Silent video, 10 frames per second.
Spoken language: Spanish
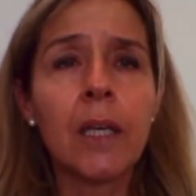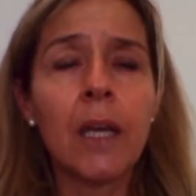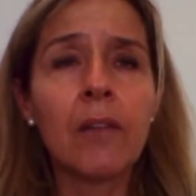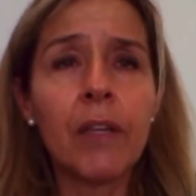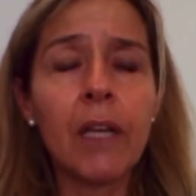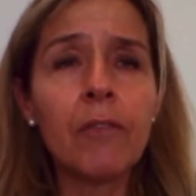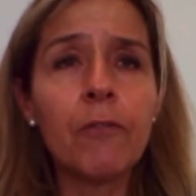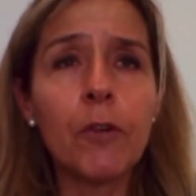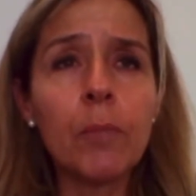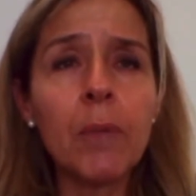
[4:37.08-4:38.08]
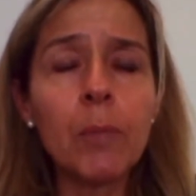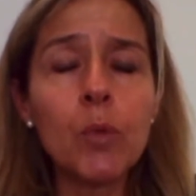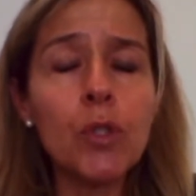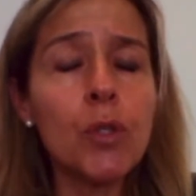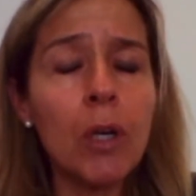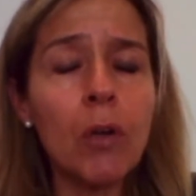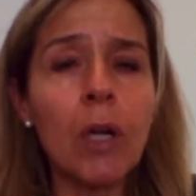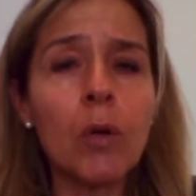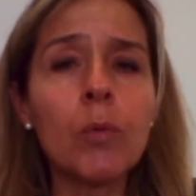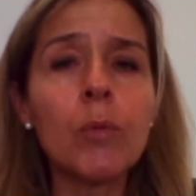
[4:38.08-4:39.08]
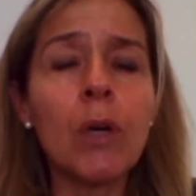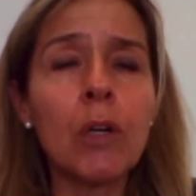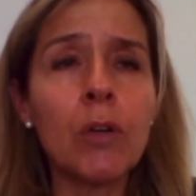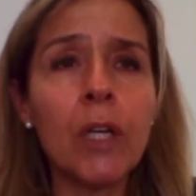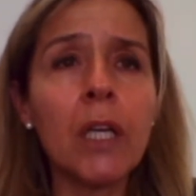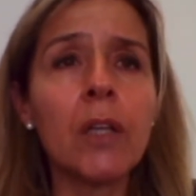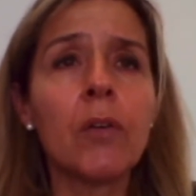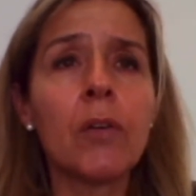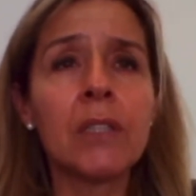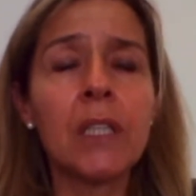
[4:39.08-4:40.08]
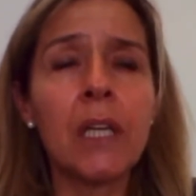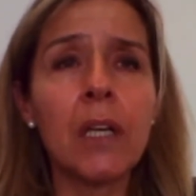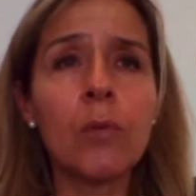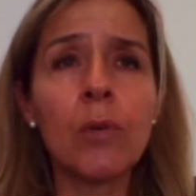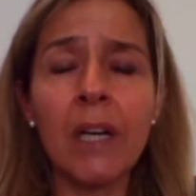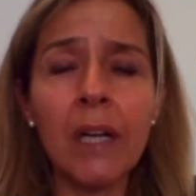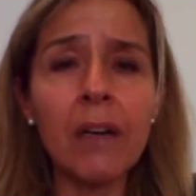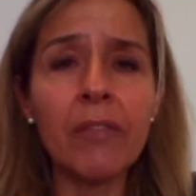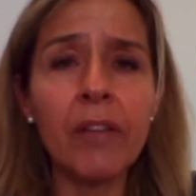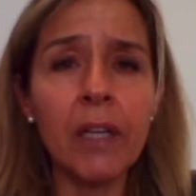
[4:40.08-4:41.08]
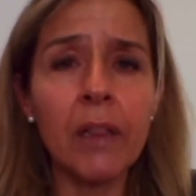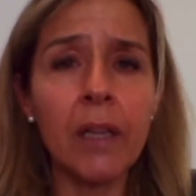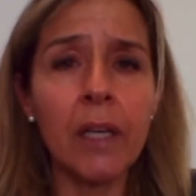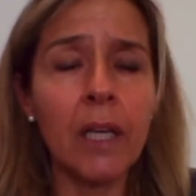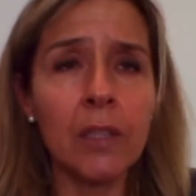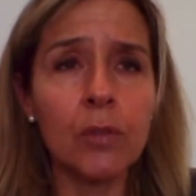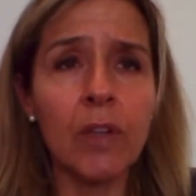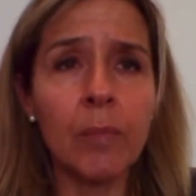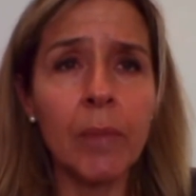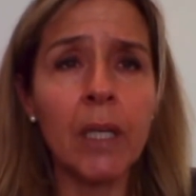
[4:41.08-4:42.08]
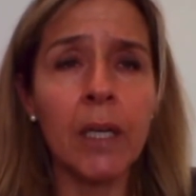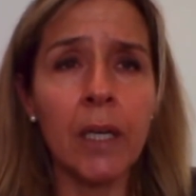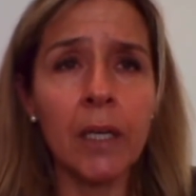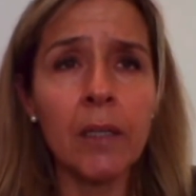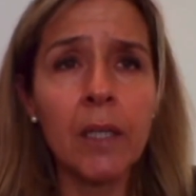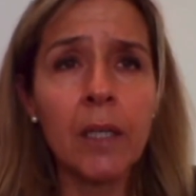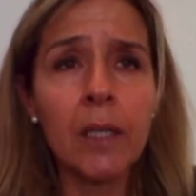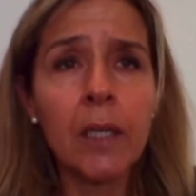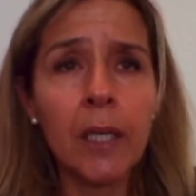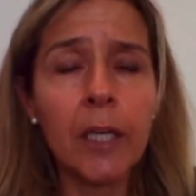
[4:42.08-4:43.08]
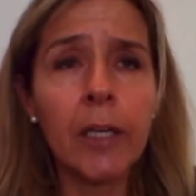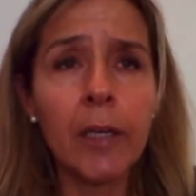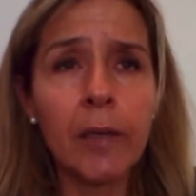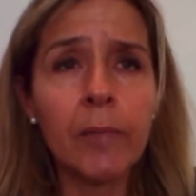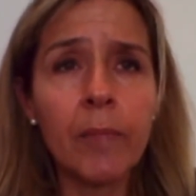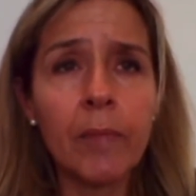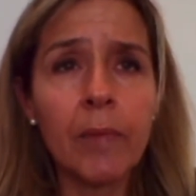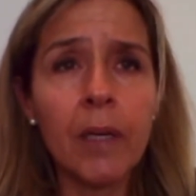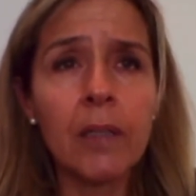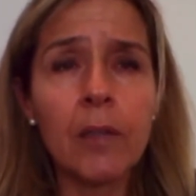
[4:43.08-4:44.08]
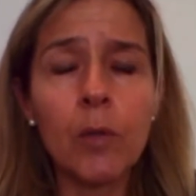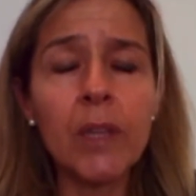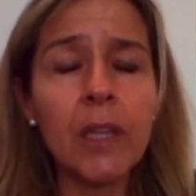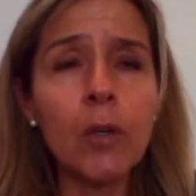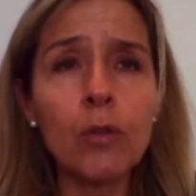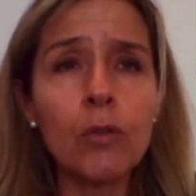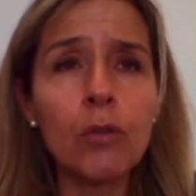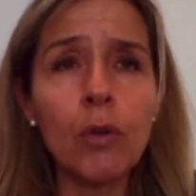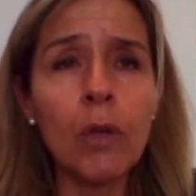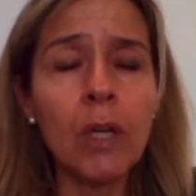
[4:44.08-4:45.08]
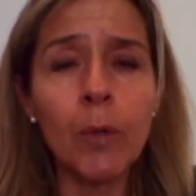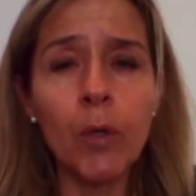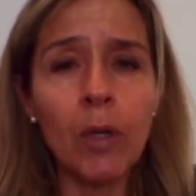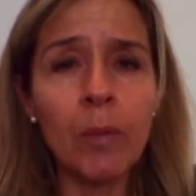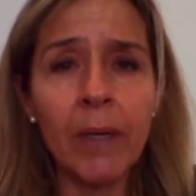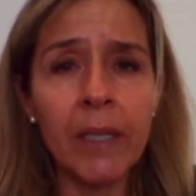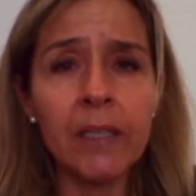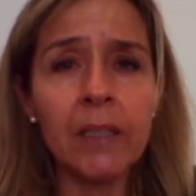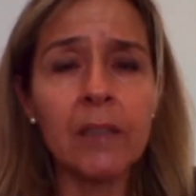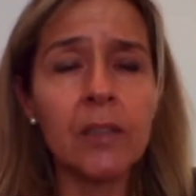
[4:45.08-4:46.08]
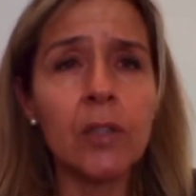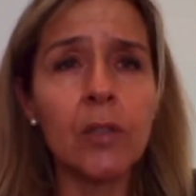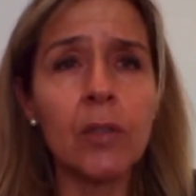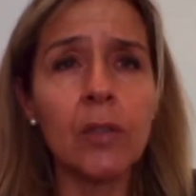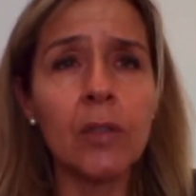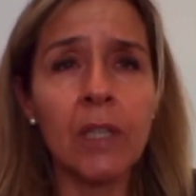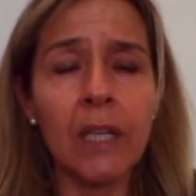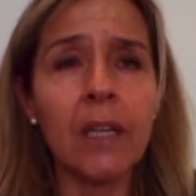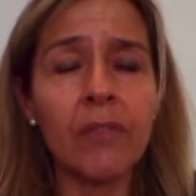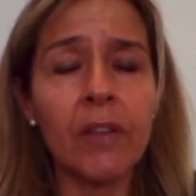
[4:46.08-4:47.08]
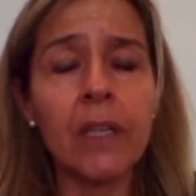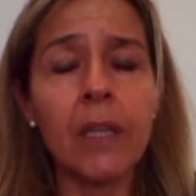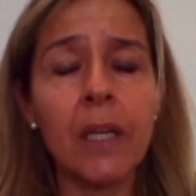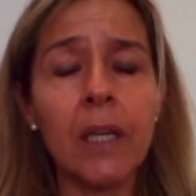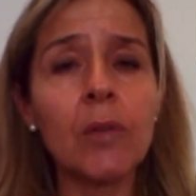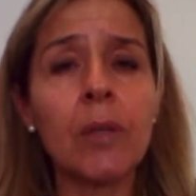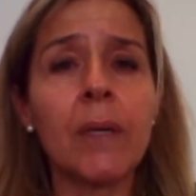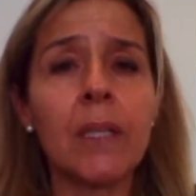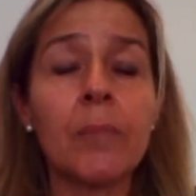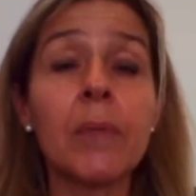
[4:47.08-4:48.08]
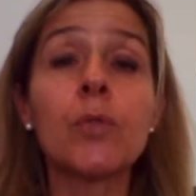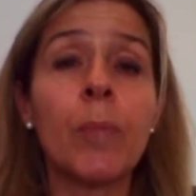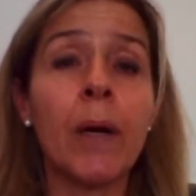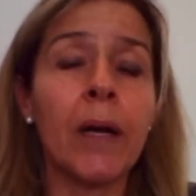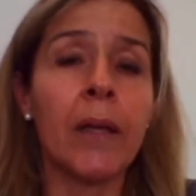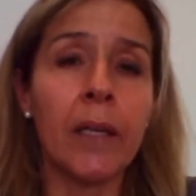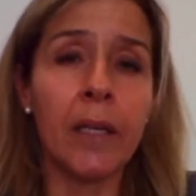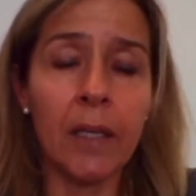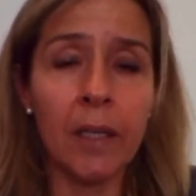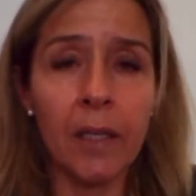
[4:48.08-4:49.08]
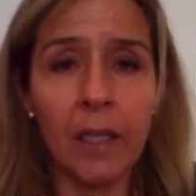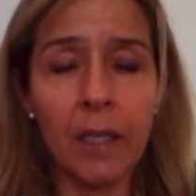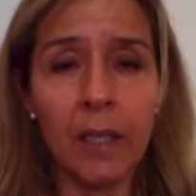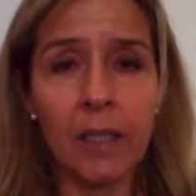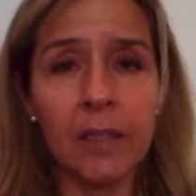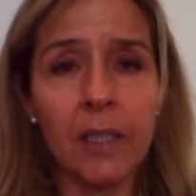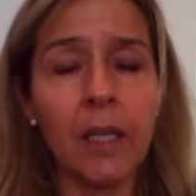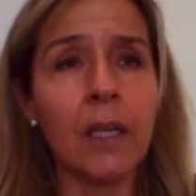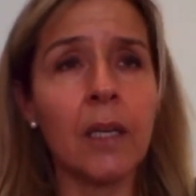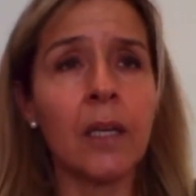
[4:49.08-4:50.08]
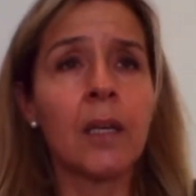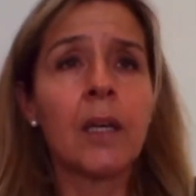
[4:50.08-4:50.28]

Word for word: al final forma mucho a los alumnos, a los niños, así que él es un gran referente, él y su familia. Eh, cuentan con todo el apoyo del país, han sido grandes referentes del mountain bike también su padre, y así es que,